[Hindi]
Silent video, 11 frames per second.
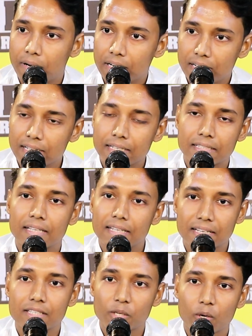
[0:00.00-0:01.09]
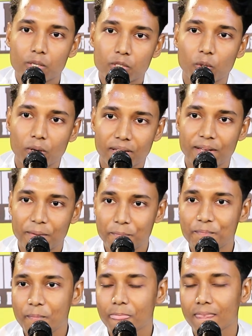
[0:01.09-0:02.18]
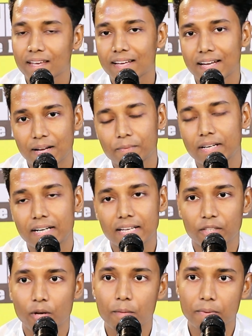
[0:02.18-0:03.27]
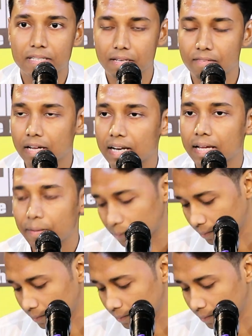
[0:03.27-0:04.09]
पार्टनर की शादी किसी और से हो रही है खड़े हैं तो आपका सवाल है